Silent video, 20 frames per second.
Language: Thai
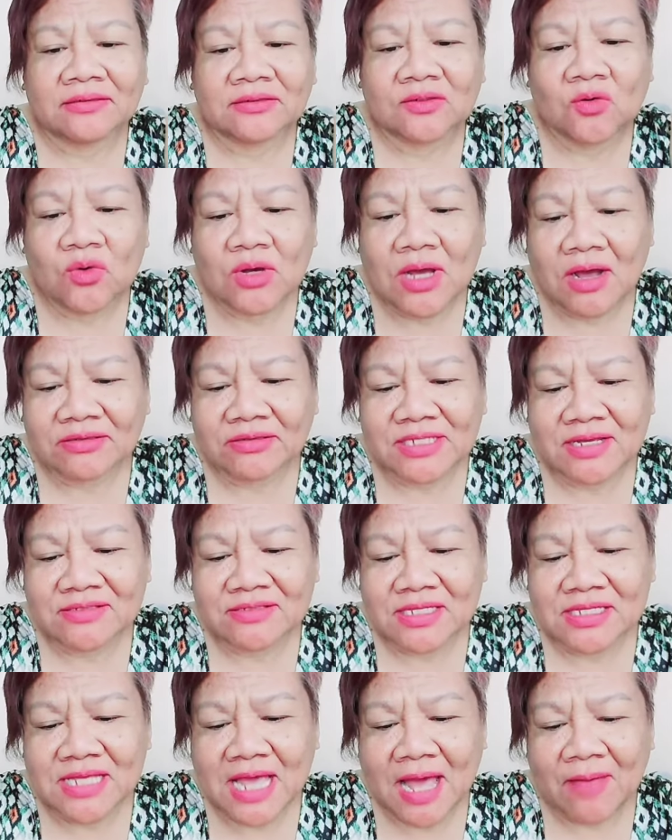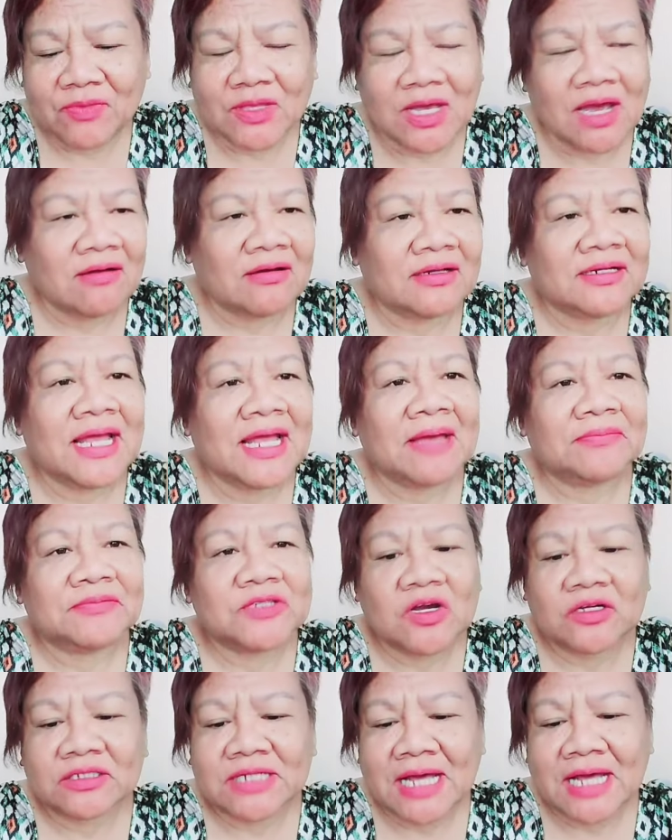กุ้งเก่าจาสยามเนี่ยเขาก็แนบ
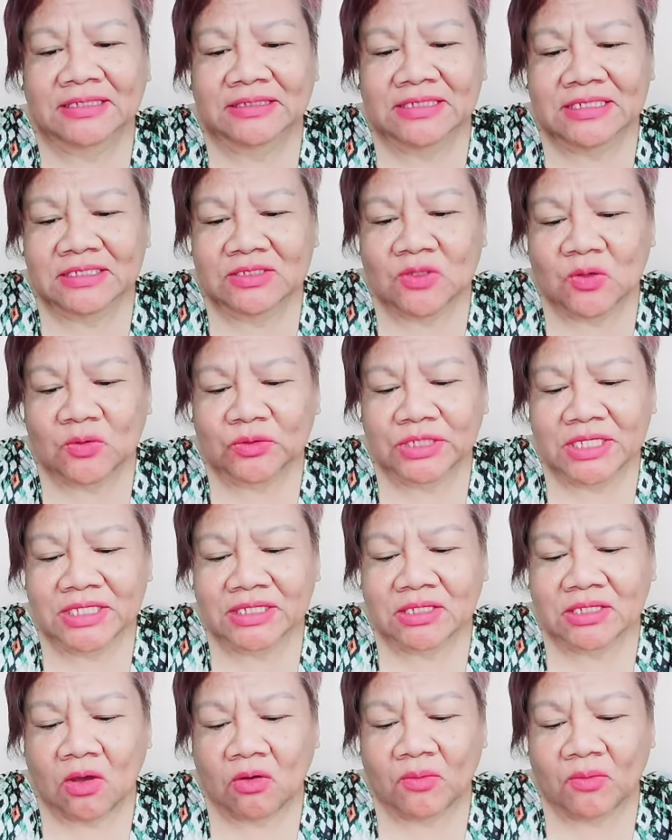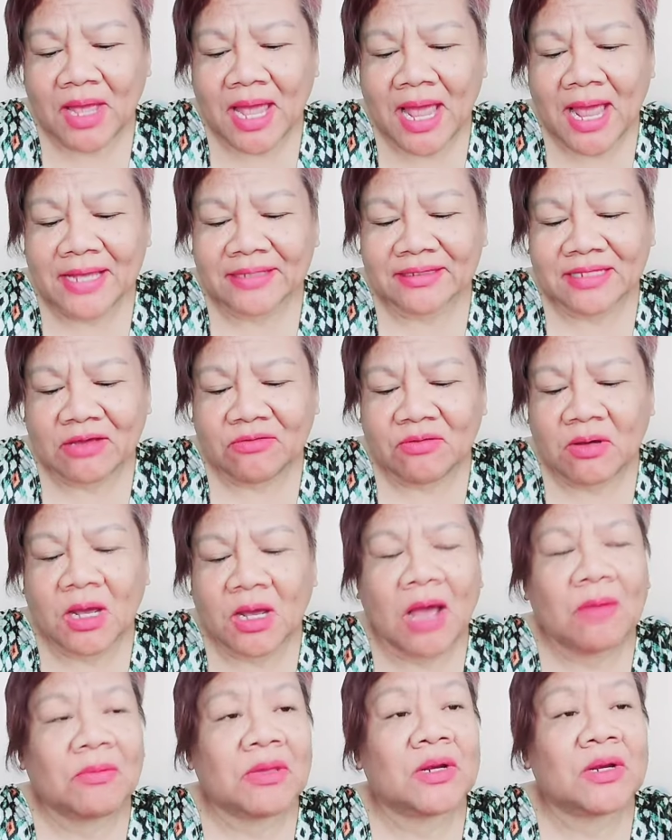ช่องทางติ๊กตรง ติ๊กตอกไว้ให้ แต่ว่า
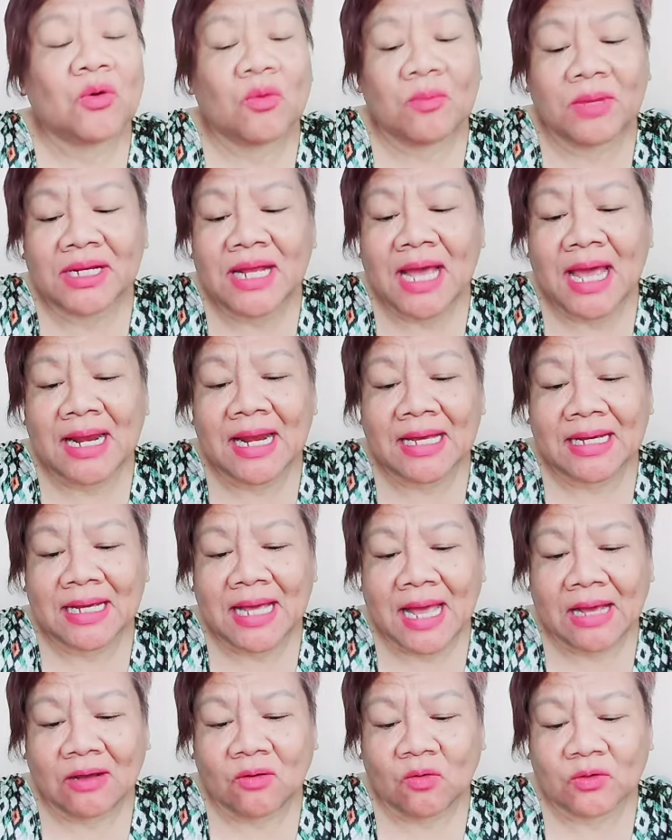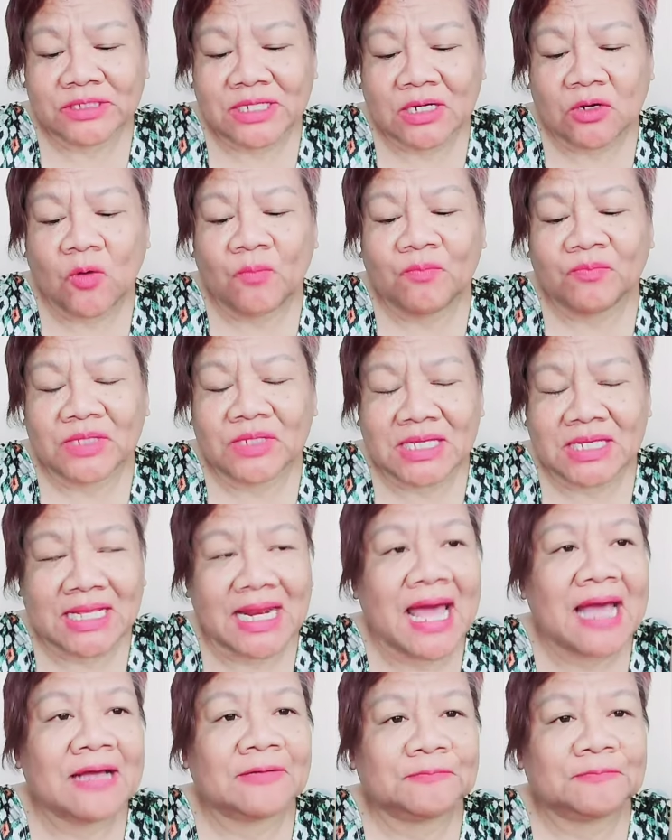เข้าไปดูไม่ได้แล้วค่ะ คงจะลบหนี
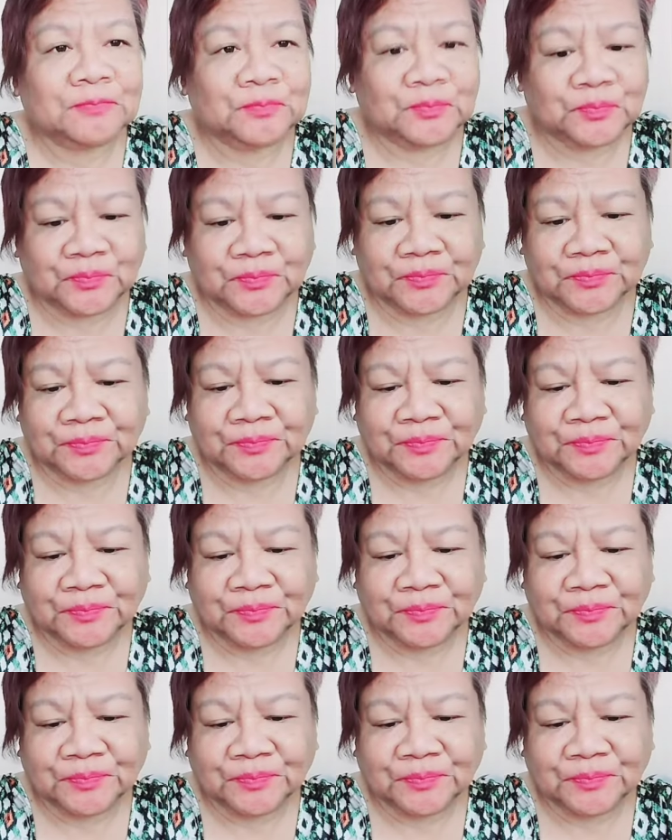ละอืม